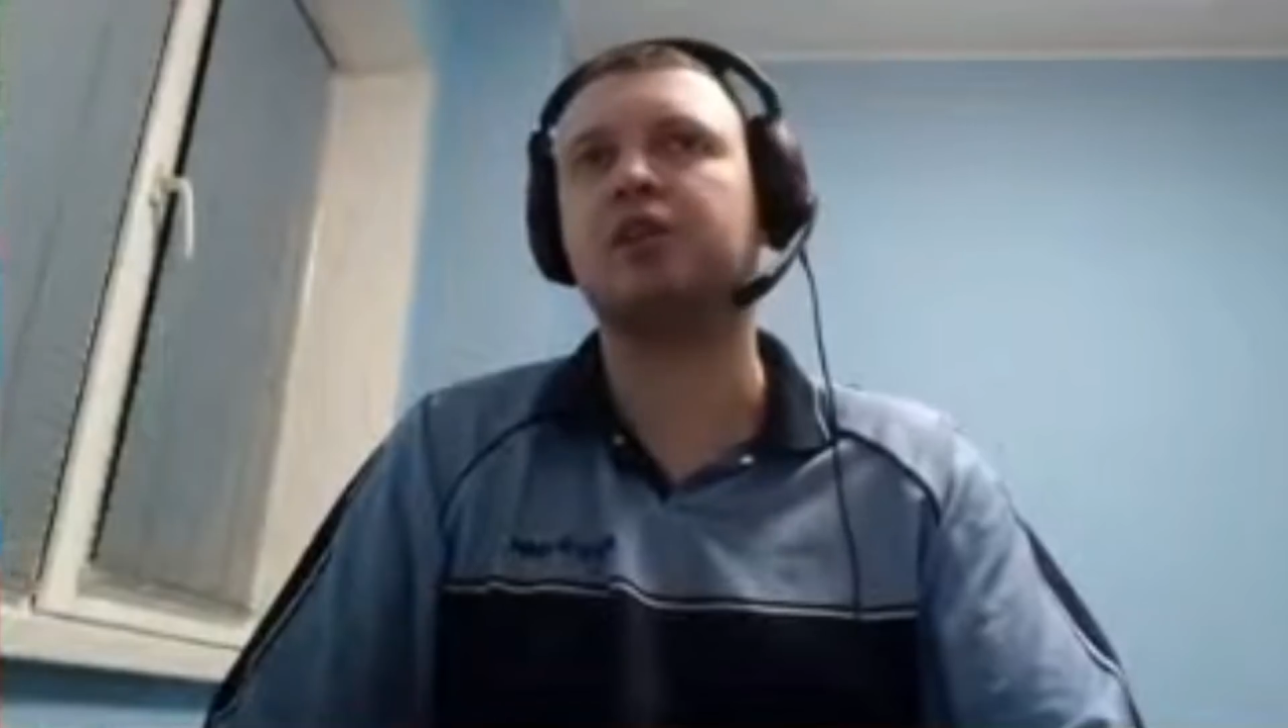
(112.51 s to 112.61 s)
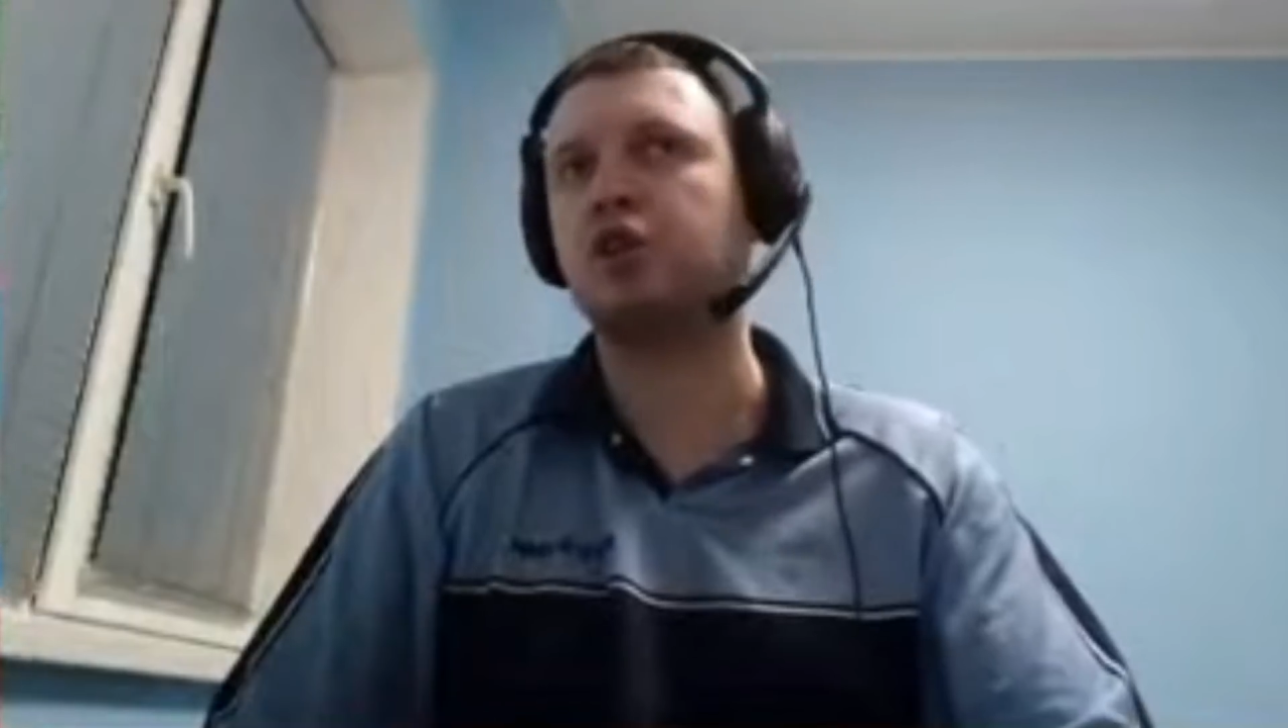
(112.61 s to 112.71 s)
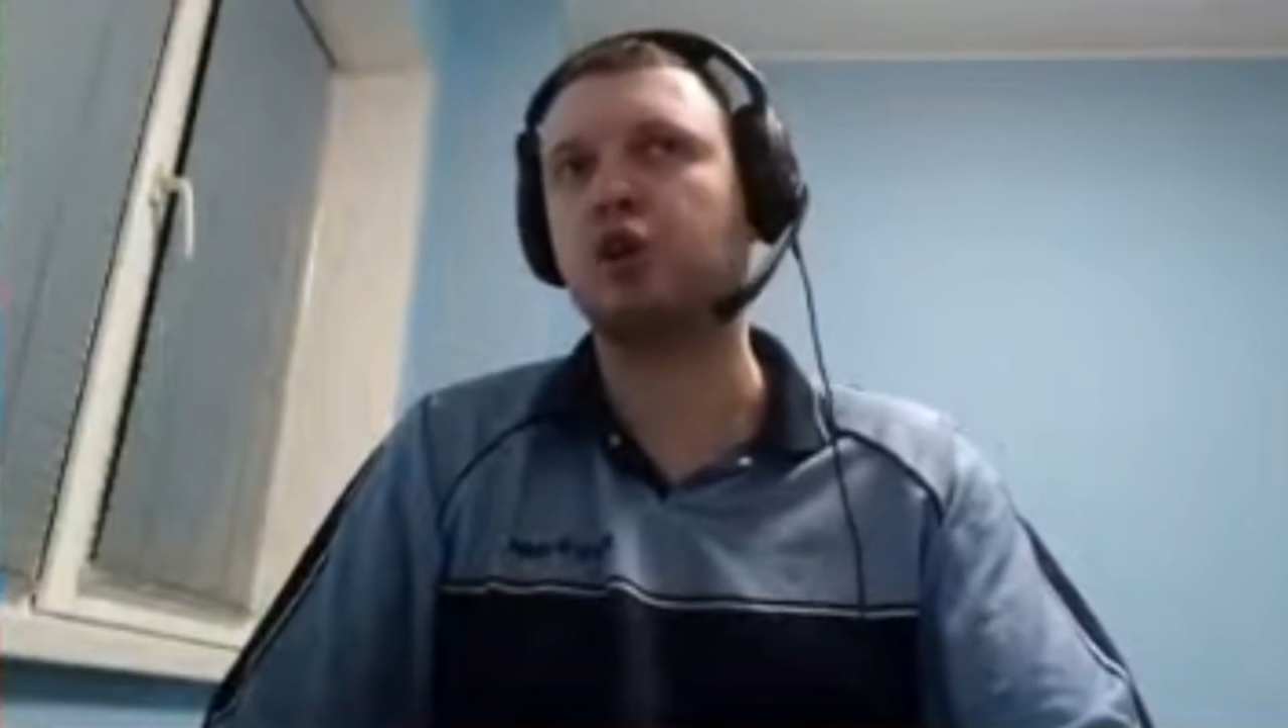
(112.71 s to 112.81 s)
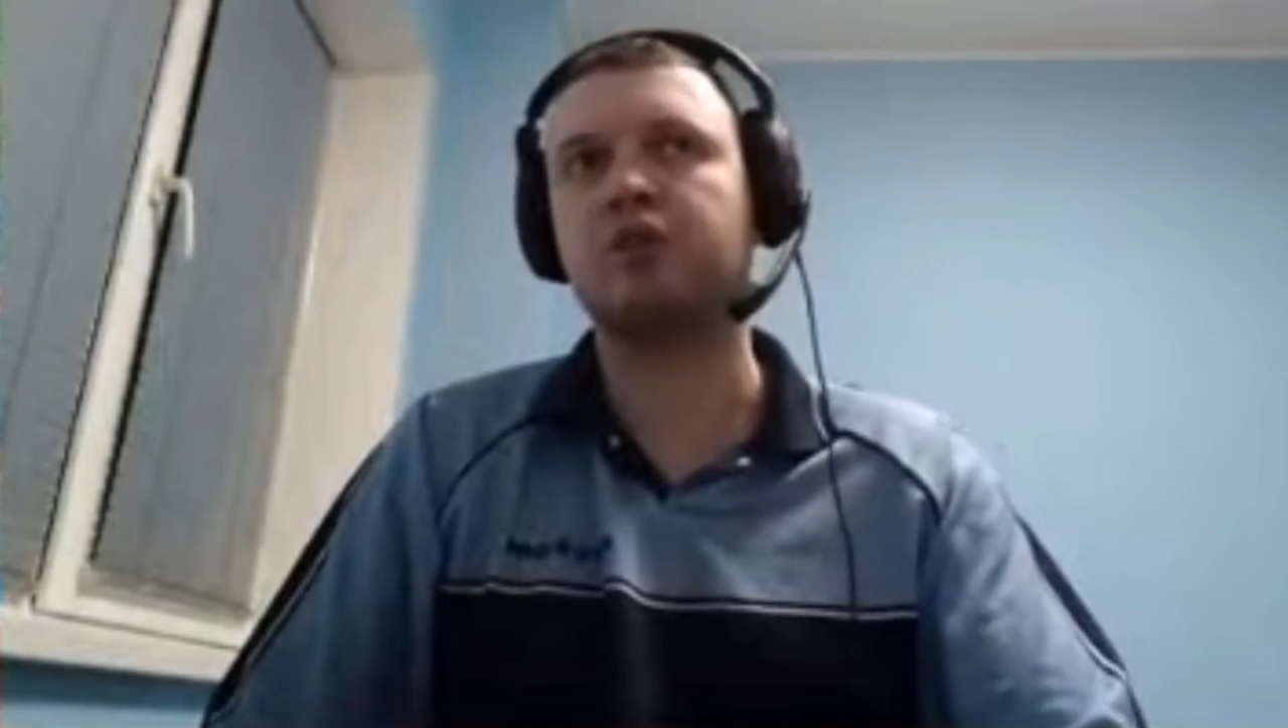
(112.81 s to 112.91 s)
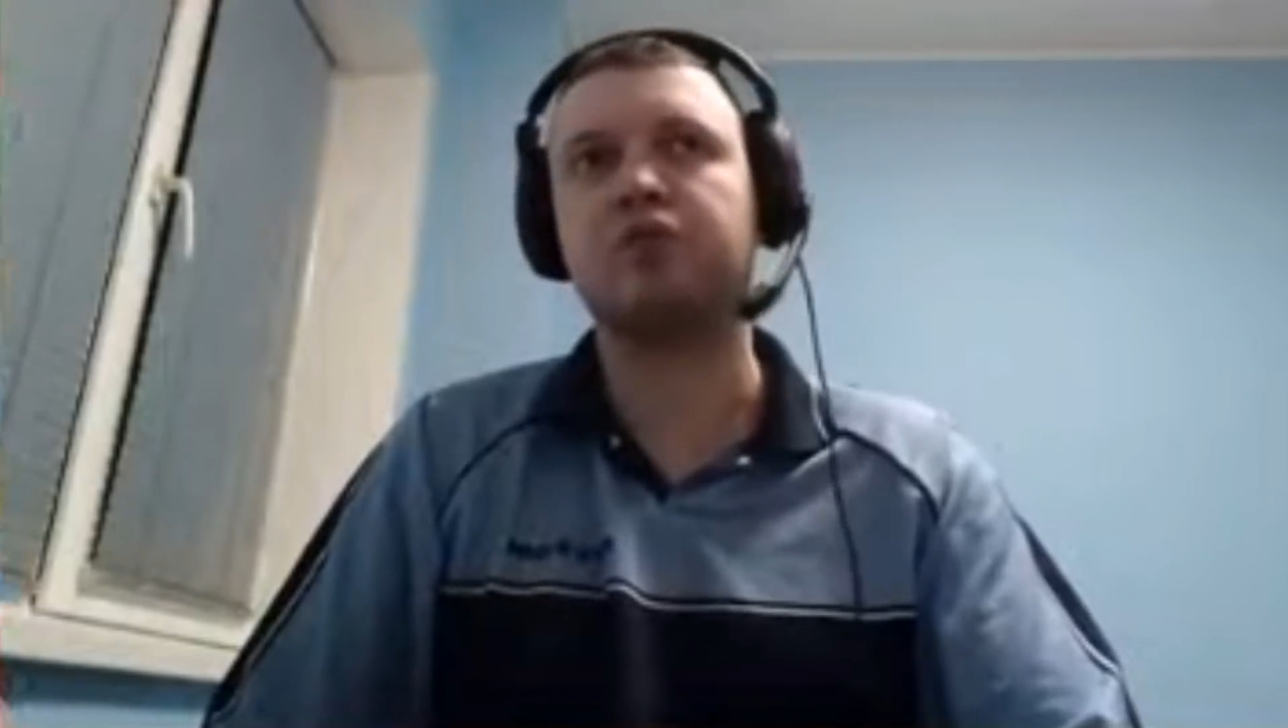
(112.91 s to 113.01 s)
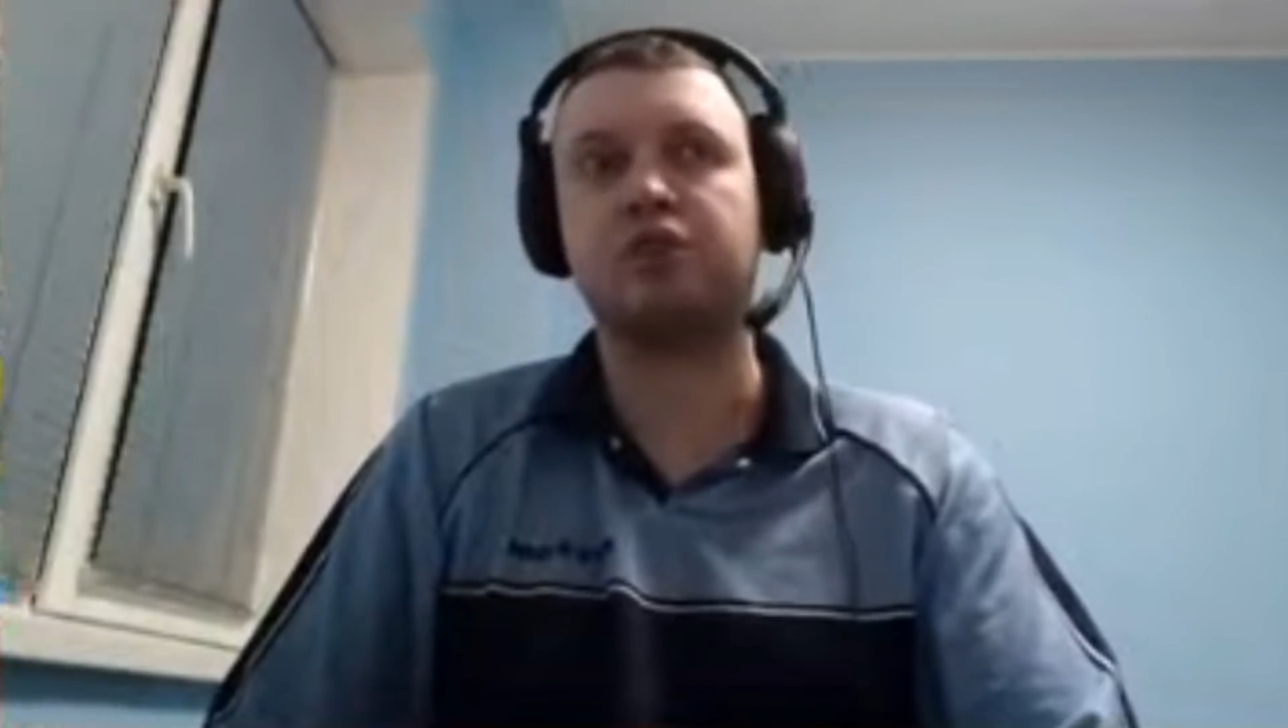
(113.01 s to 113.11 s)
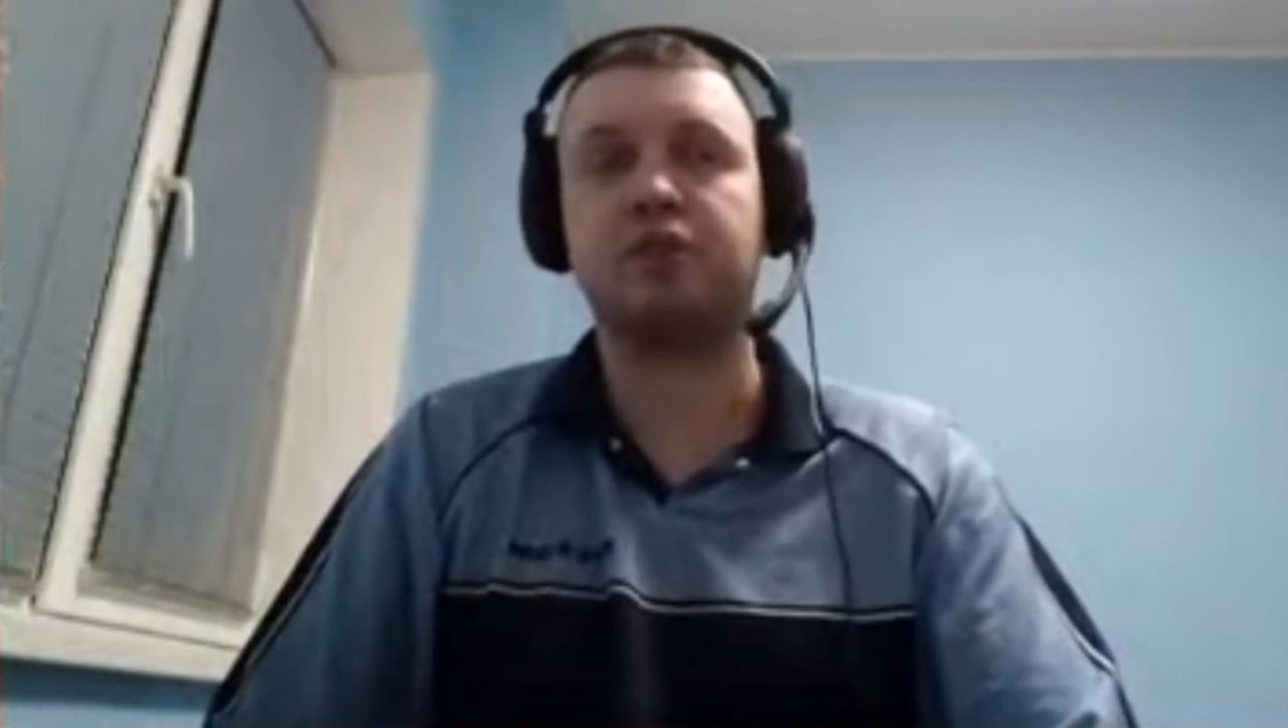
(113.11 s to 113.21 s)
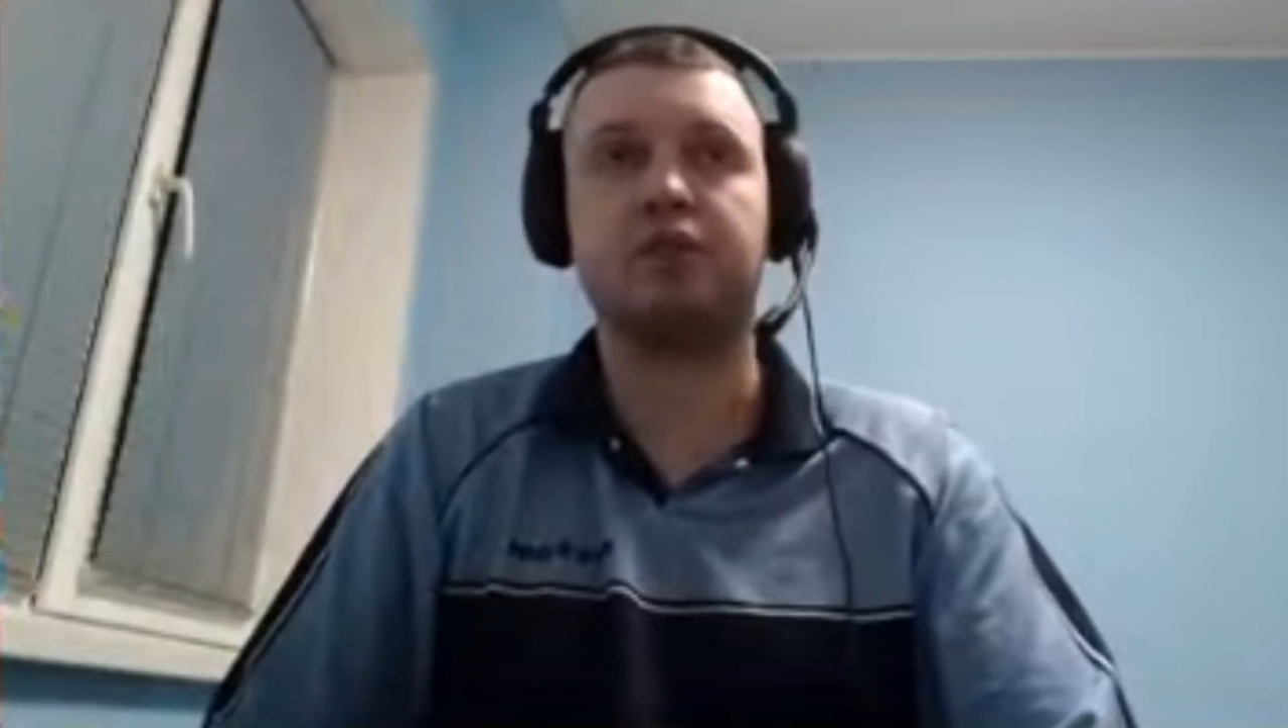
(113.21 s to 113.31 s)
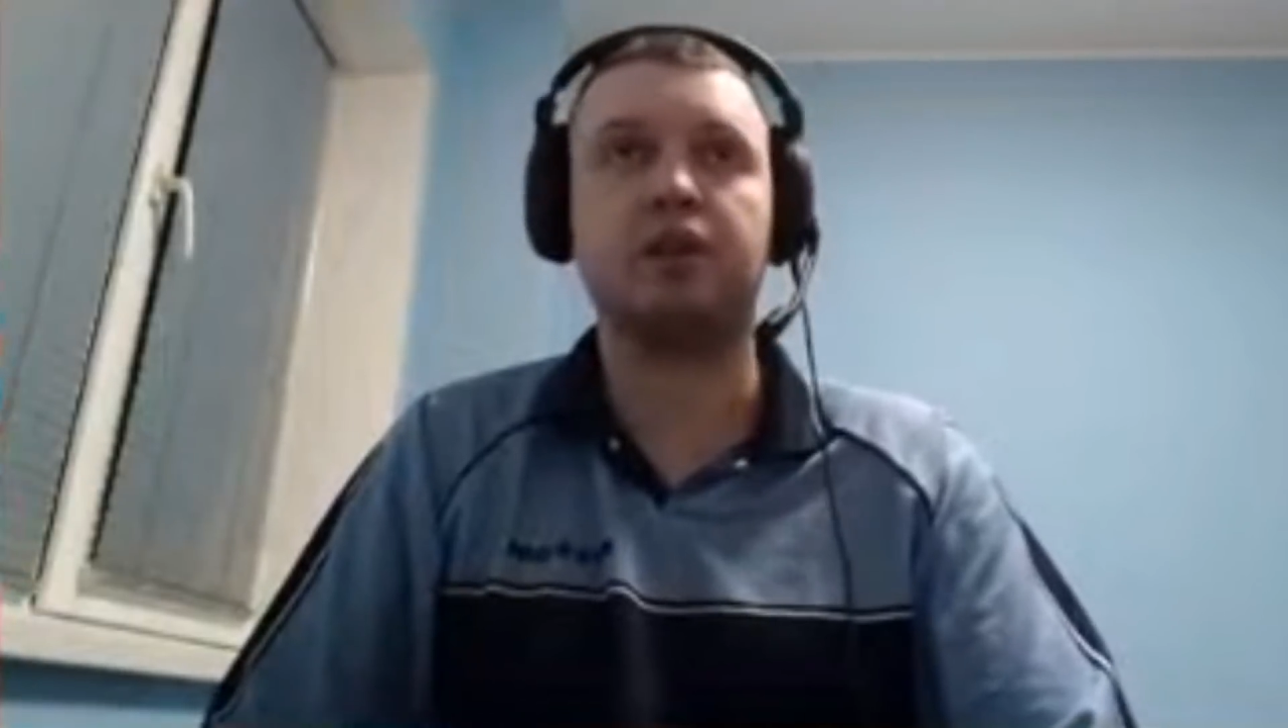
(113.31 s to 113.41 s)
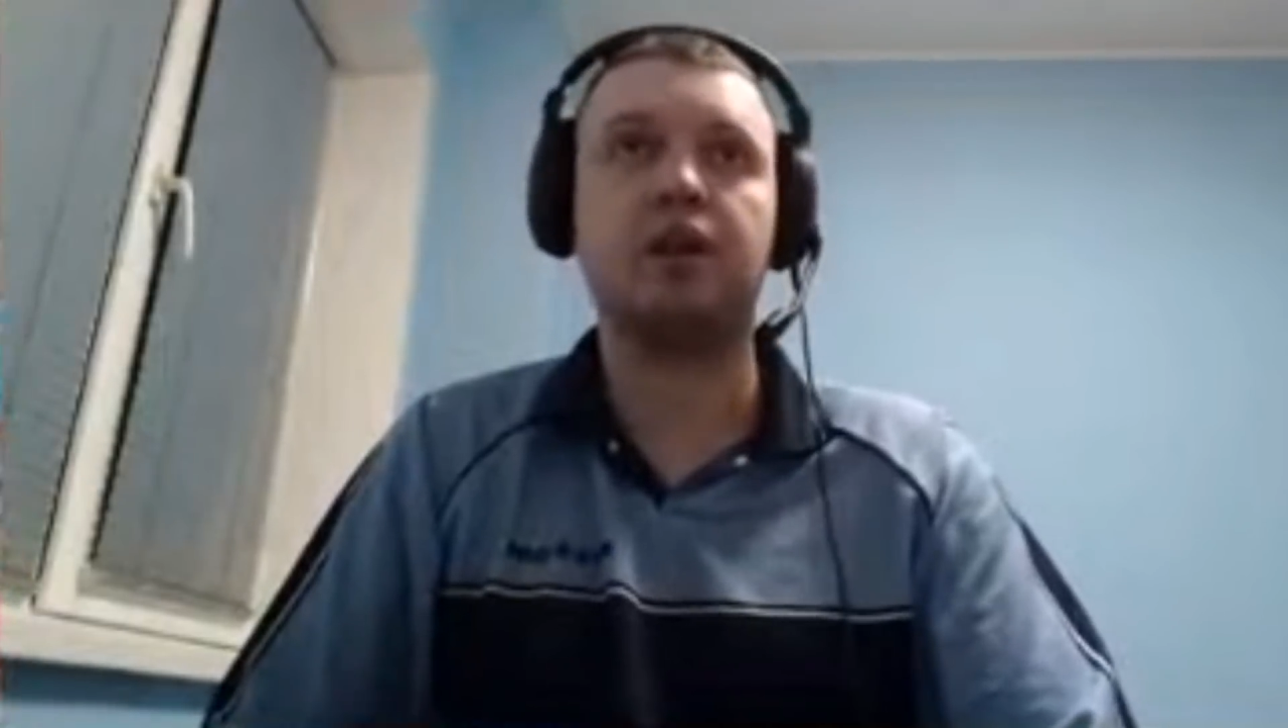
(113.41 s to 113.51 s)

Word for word: ожогов, очевидно.